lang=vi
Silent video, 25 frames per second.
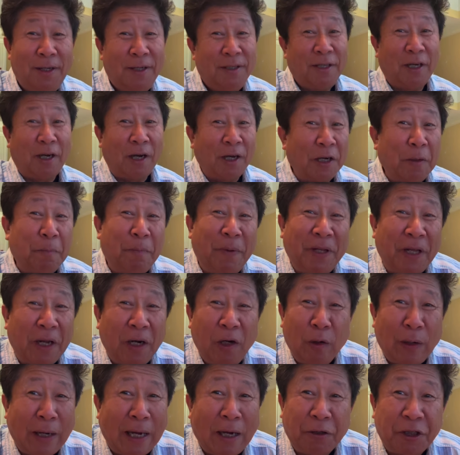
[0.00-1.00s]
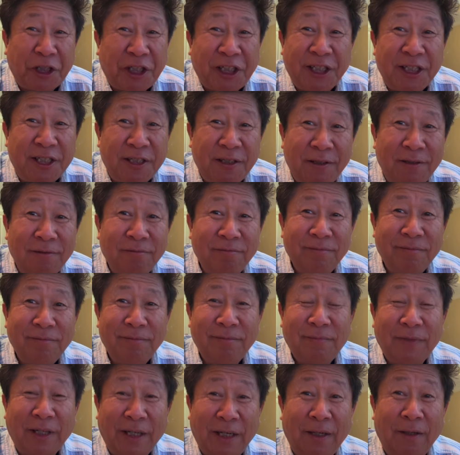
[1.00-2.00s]
giờ không nên biết cho lừa hảo sĩ xứ
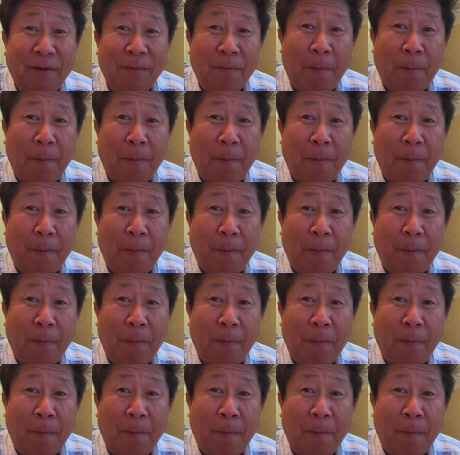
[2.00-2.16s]
nè